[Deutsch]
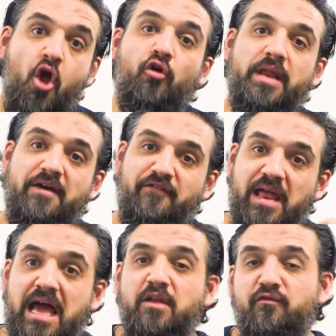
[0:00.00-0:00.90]
Und er
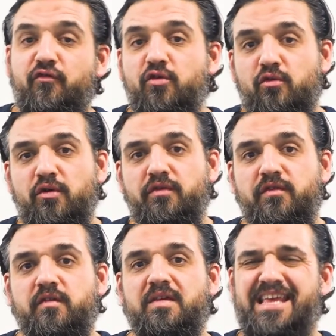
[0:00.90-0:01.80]
verlangt von
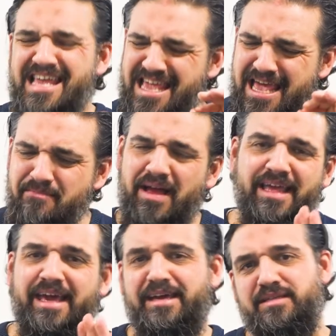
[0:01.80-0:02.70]
uns, immer
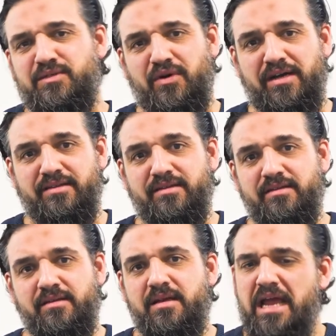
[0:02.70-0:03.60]
gerecht zu handeln,
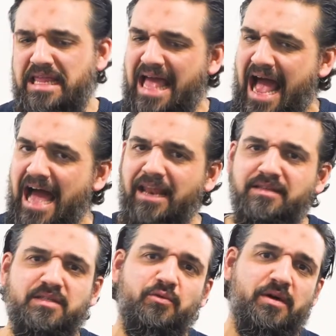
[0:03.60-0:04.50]
in allen
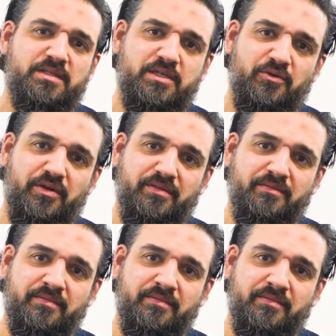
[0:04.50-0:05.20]
Situationen.